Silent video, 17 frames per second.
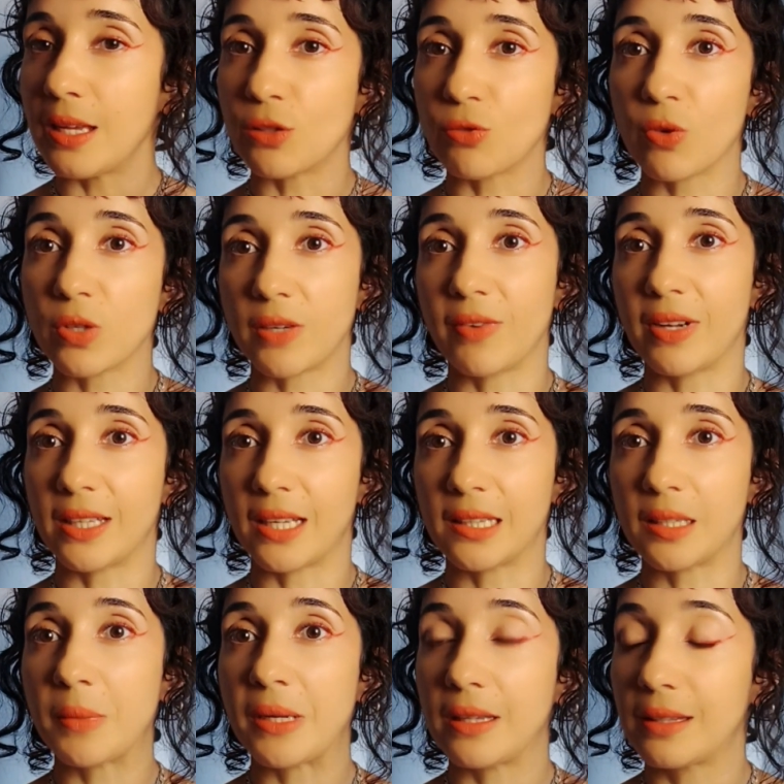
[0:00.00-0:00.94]
Isso você vai estar tá
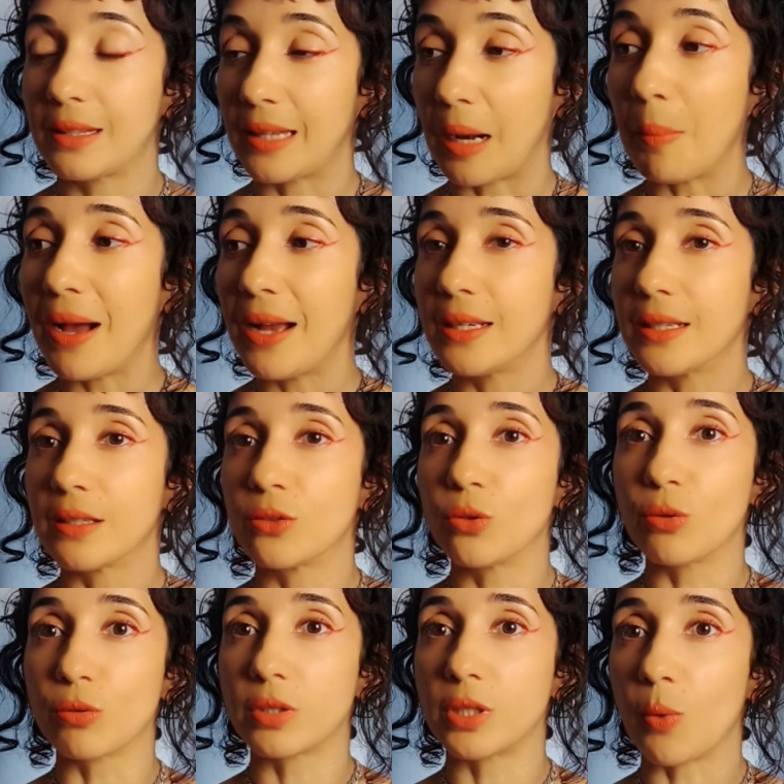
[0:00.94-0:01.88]
também
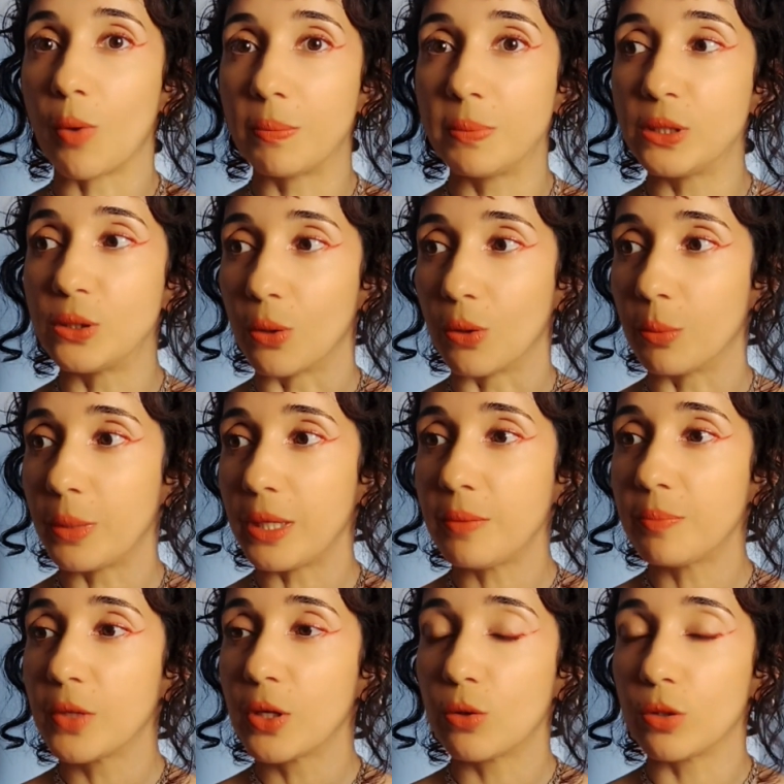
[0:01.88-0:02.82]
trabalhando o seu abdômen
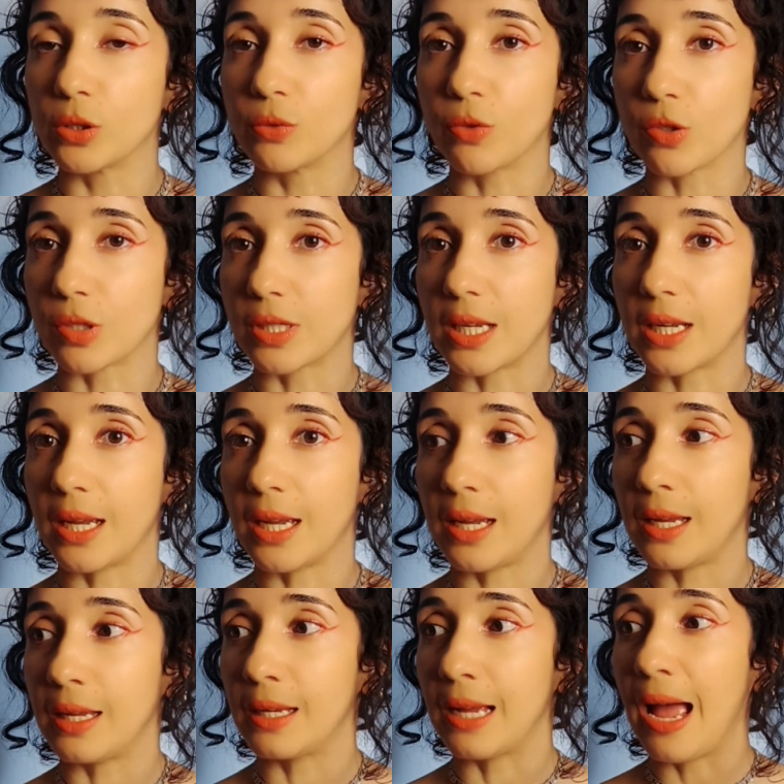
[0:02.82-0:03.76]
quando
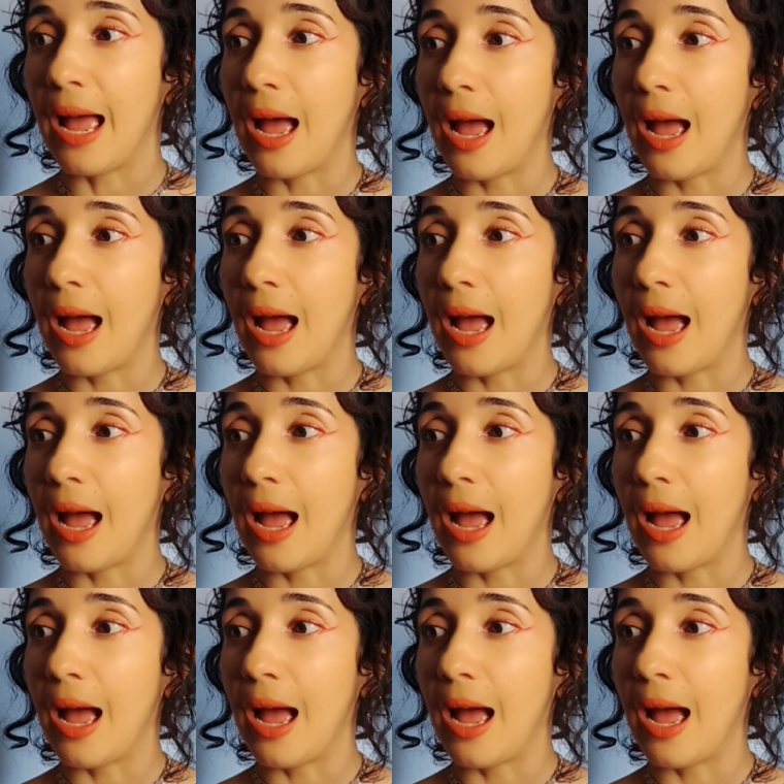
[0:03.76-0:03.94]
você